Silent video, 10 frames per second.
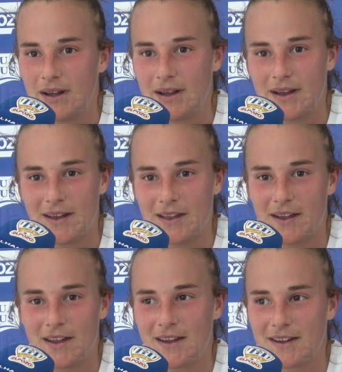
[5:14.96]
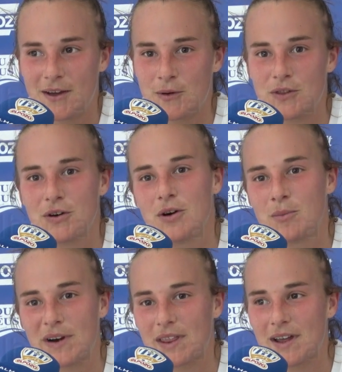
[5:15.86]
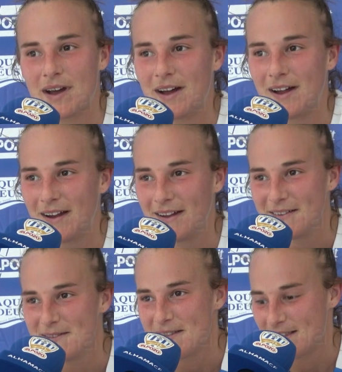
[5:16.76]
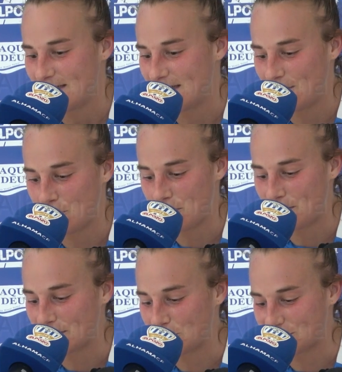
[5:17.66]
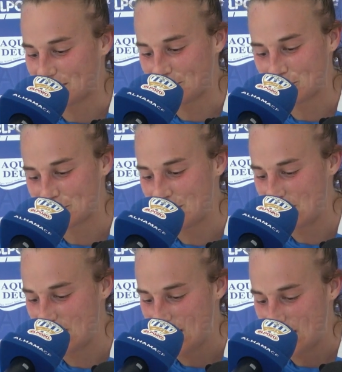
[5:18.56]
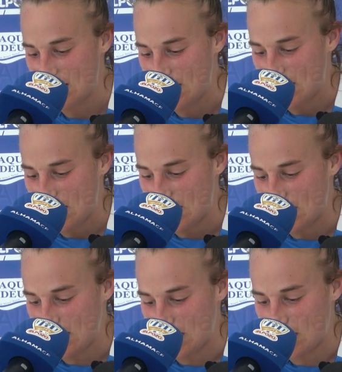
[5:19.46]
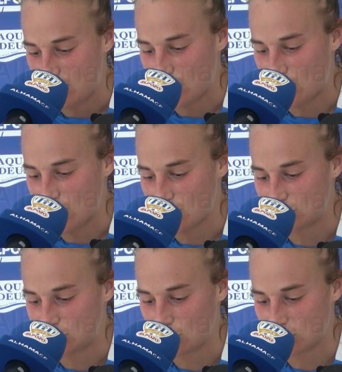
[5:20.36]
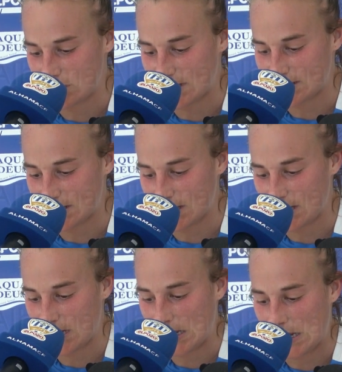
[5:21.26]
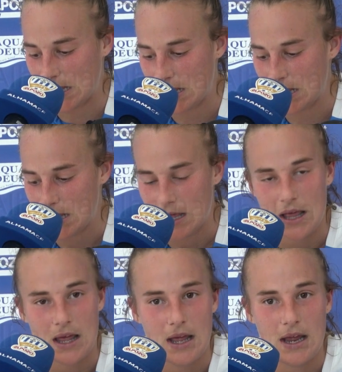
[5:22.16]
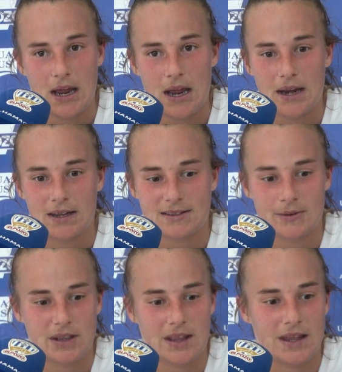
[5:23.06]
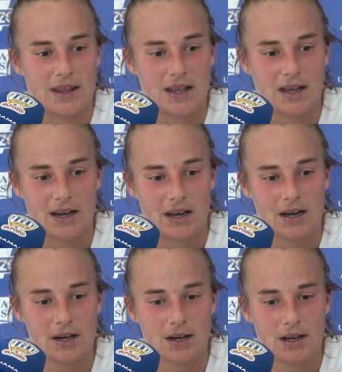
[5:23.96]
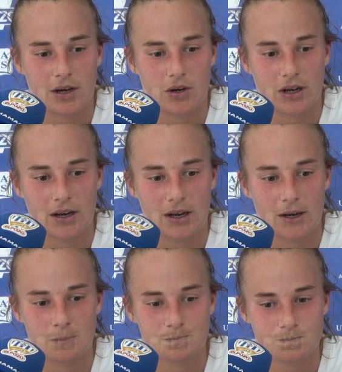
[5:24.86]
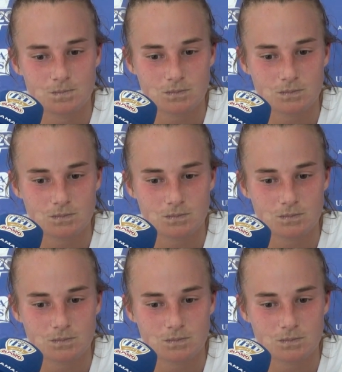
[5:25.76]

eh, que cuando perdía 11 eh, partidos seguidos. pero bueno, todo se trata de, en esta vida de, creer. Creo que,